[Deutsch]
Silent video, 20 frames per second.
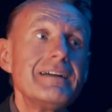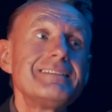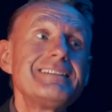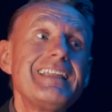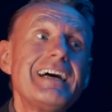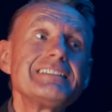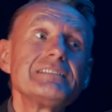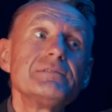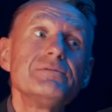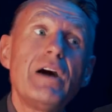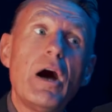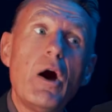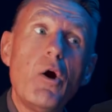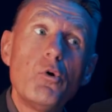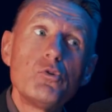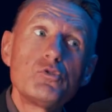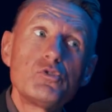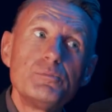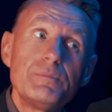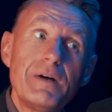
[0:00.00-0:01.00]
Da sind wir
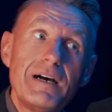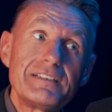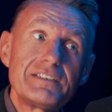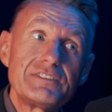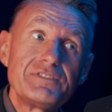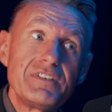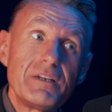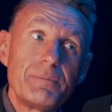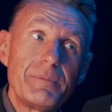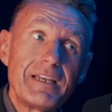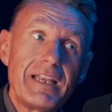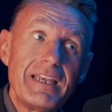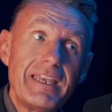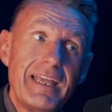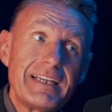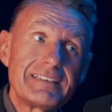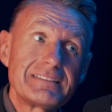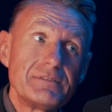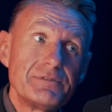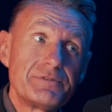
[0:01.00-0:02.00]
automatisch wieder bei der
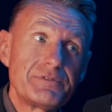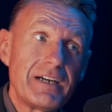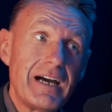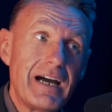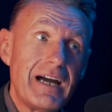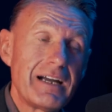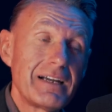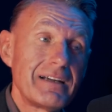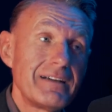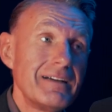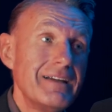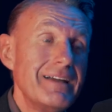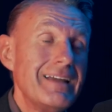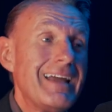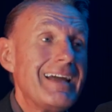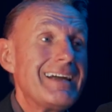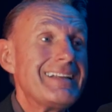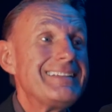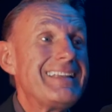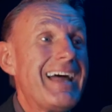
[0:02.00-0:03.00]
nächsten Frage.
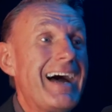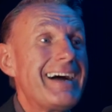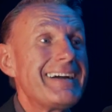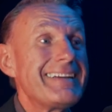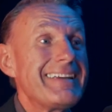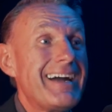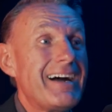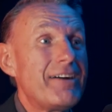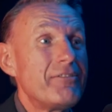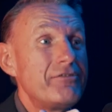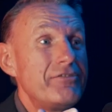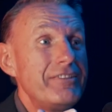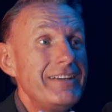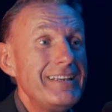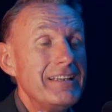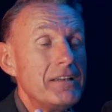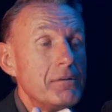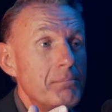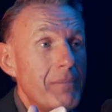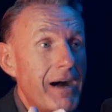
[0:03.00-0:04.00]
Da ja
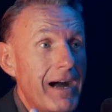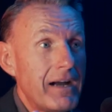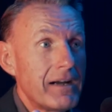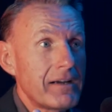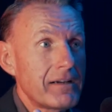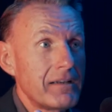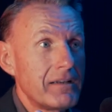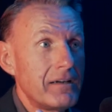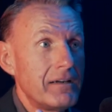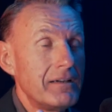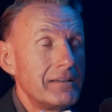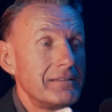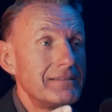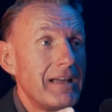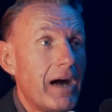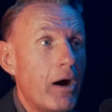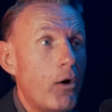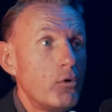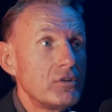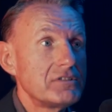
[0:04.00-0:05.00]
viele Makler
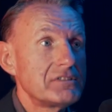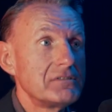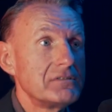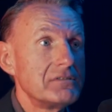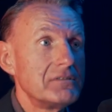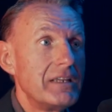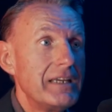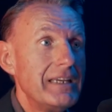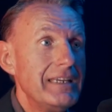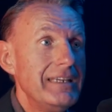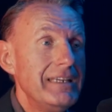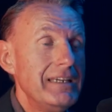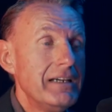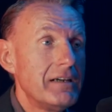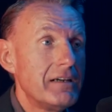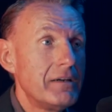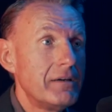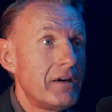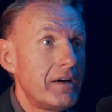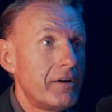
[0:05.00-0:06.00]
draußen
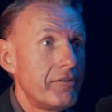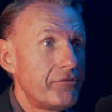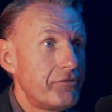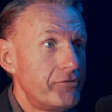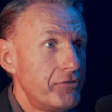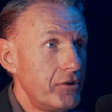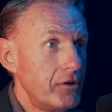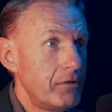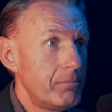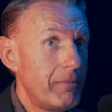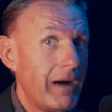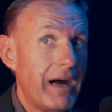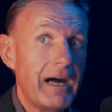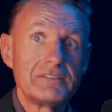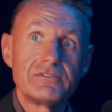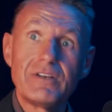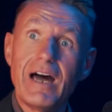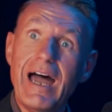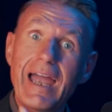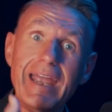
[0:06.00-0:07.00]
ihrer Firma,
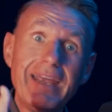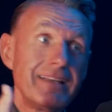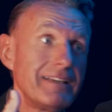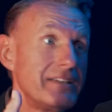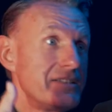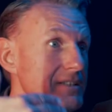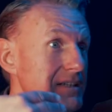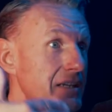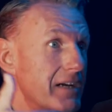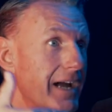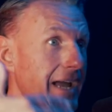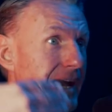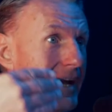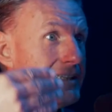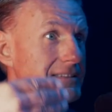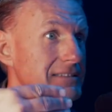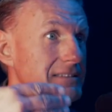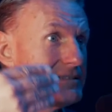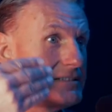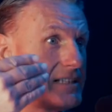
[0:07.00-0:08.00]
also eigentlich ihrer
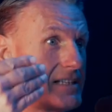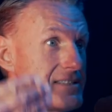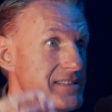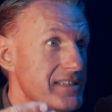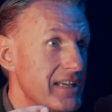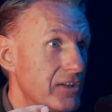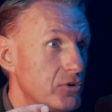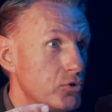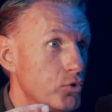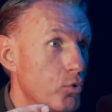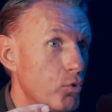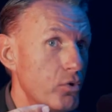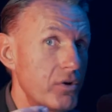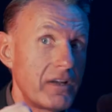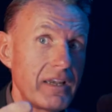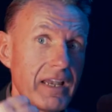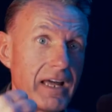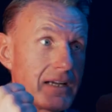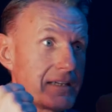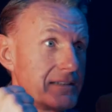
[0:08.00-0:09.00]
existenziellen
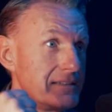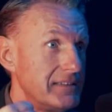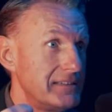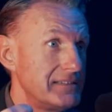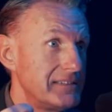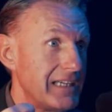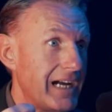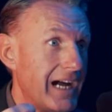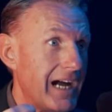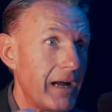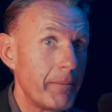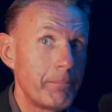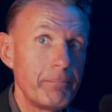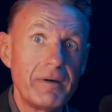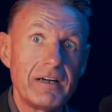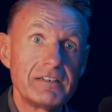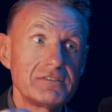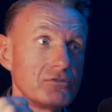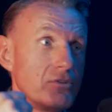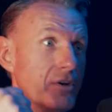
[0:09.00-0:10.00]
Grundlage, die sie
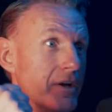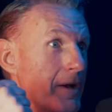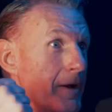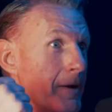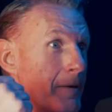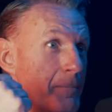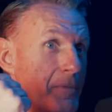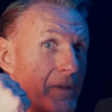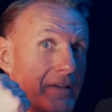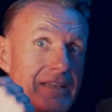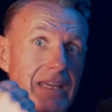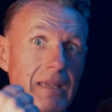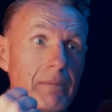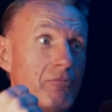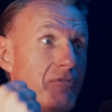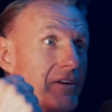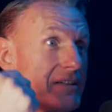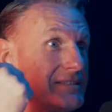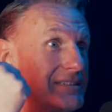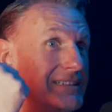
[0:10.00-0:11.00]
haben, also
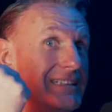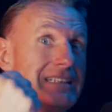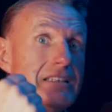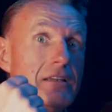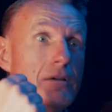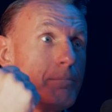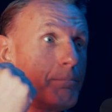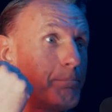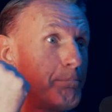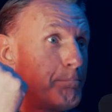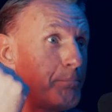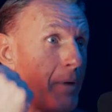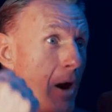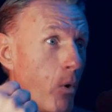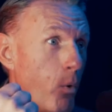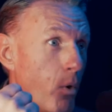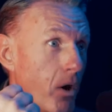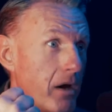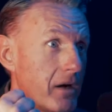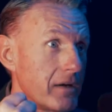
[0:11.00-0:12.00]
dem, was ihnen
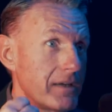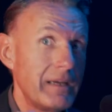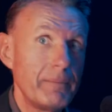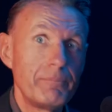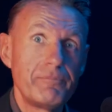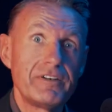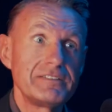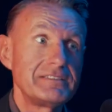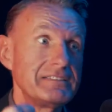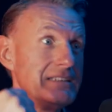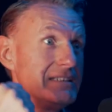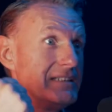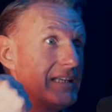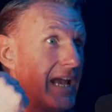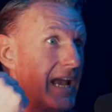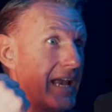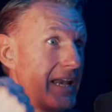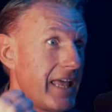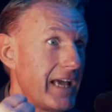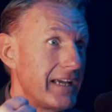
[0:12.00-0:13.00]
Power gibt, was ihnen
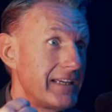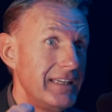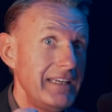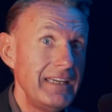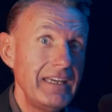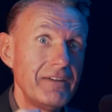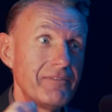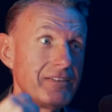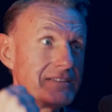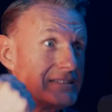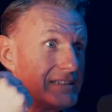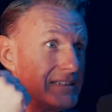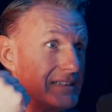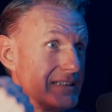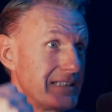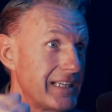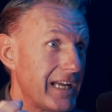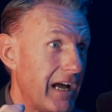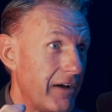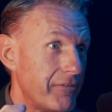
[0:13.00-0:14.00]
Energie, was
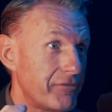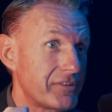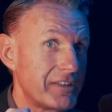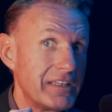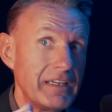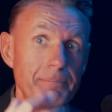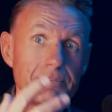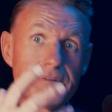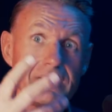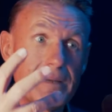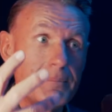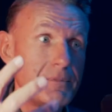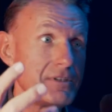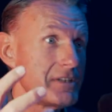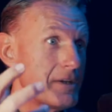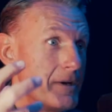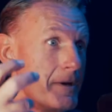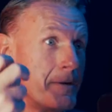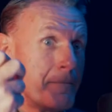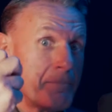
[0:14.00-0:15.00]
ihnen Kraft gibt,
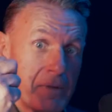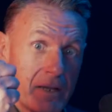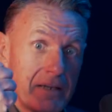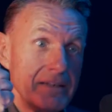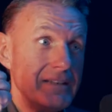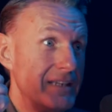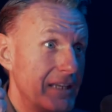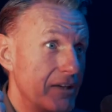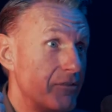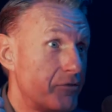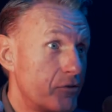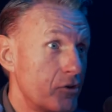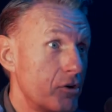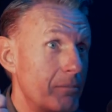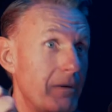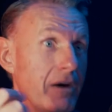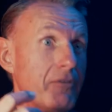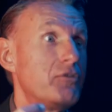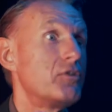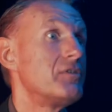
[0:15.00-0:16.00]
nämlich die
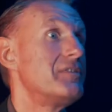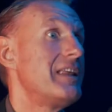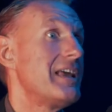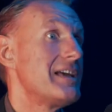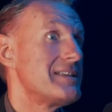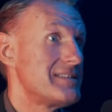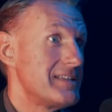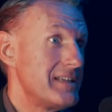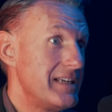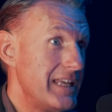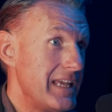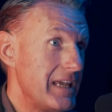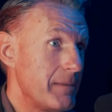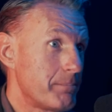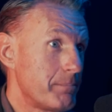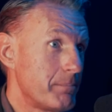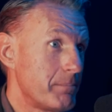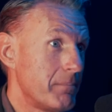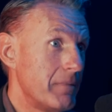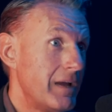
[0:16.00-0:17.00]
Firma, von der sie
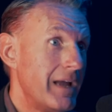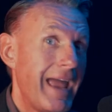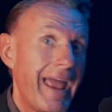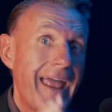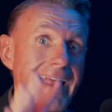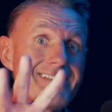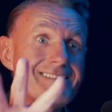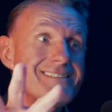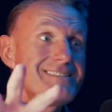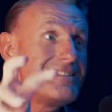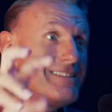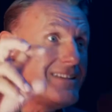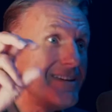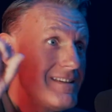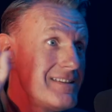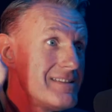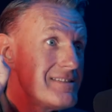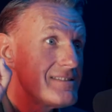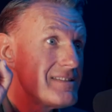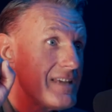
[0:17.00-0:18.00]
leben,
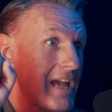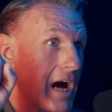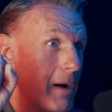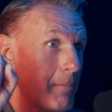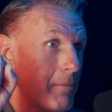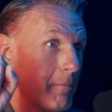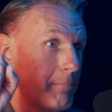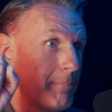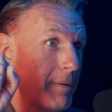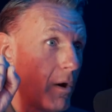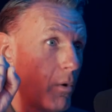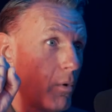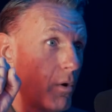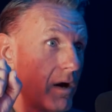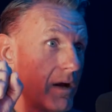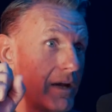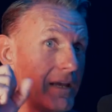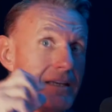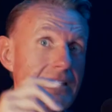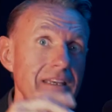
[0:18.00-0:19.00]
entziehen sie aber
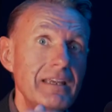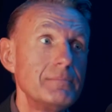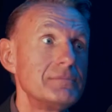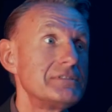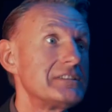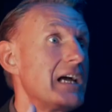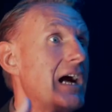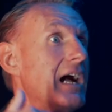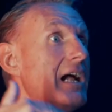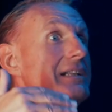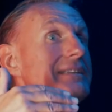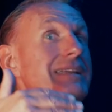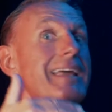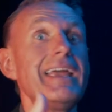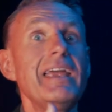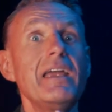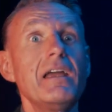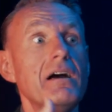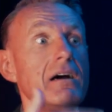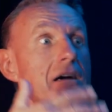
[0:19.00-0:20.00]
Power, indem sie halt
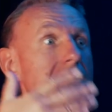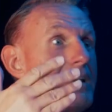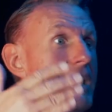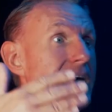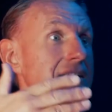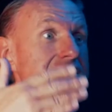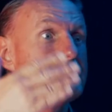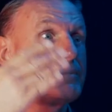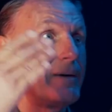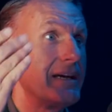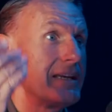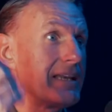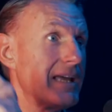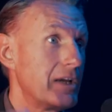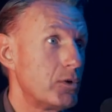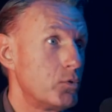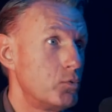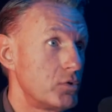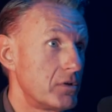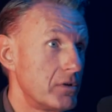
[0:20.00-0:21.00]
eher nach zwei,
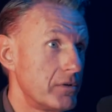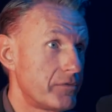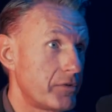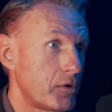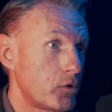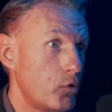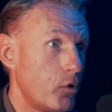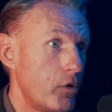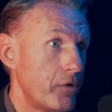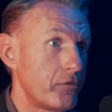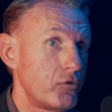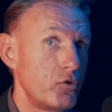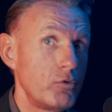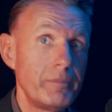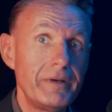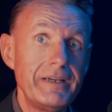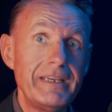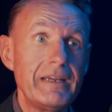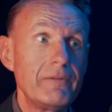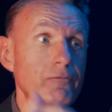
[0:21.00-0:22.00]
drei guten Verkäufen
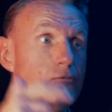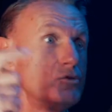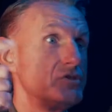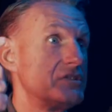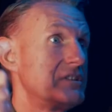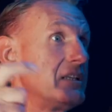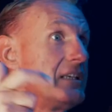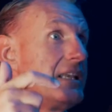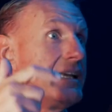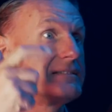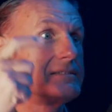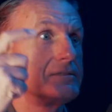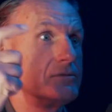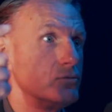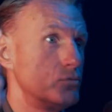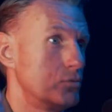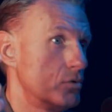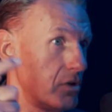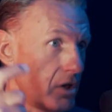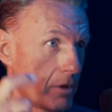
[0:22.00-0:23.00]
überlegen, wo sie den nächsten
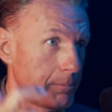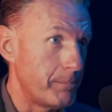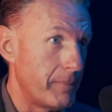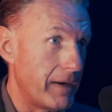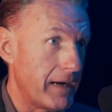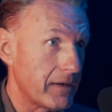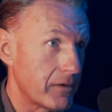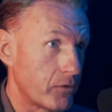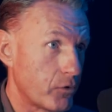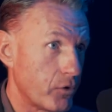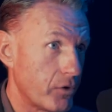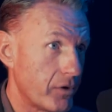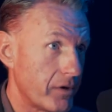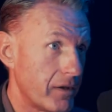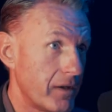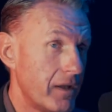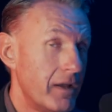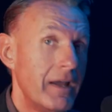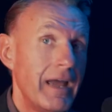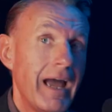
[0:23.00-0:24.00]
Urlaub machen
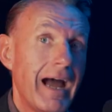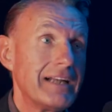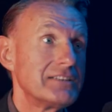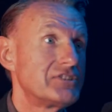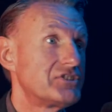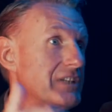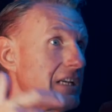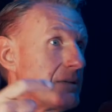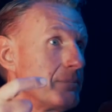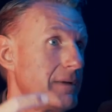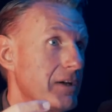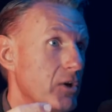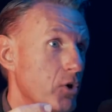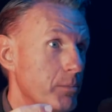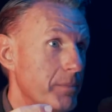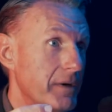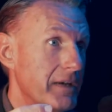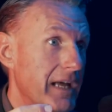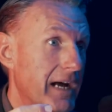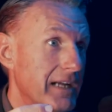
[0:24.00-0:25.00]
können, anstatt mal
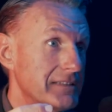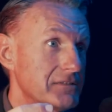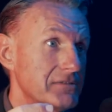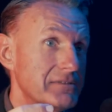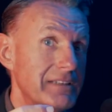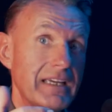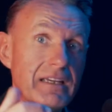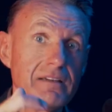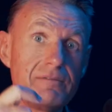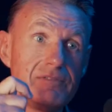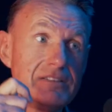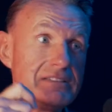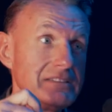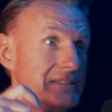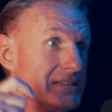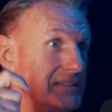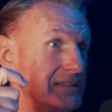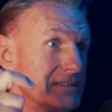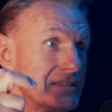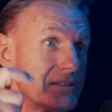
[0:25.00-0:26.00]
darüber nachzudenken, wie sie
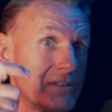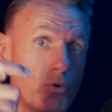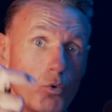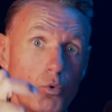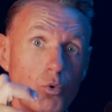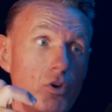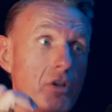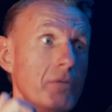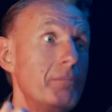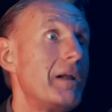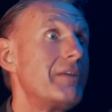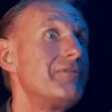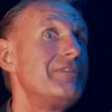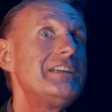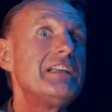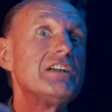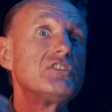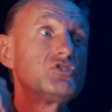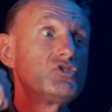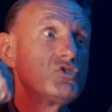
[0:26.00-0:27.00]
diese Kohle mal
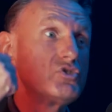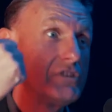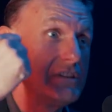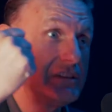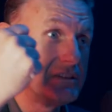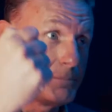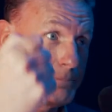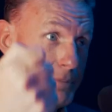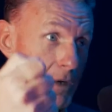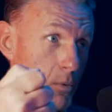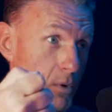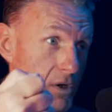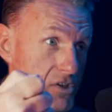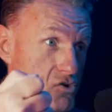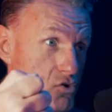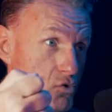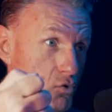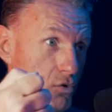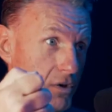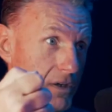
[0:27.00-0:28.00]
wieder, diese Power
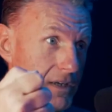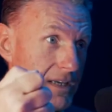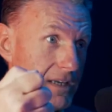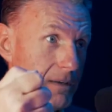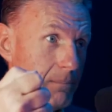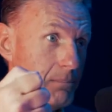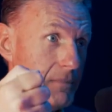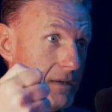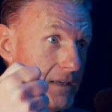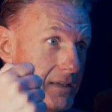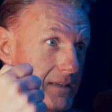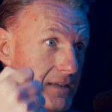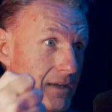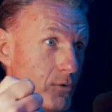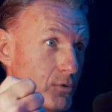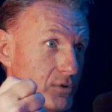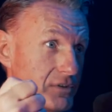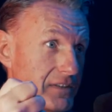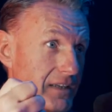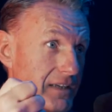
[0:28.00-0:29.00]
zurückgeben in
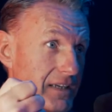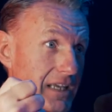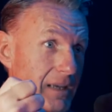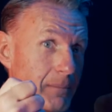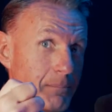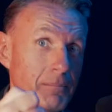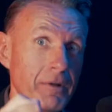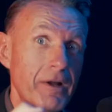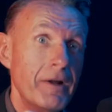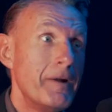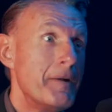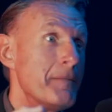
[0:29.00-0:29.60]
ihr Unternehmen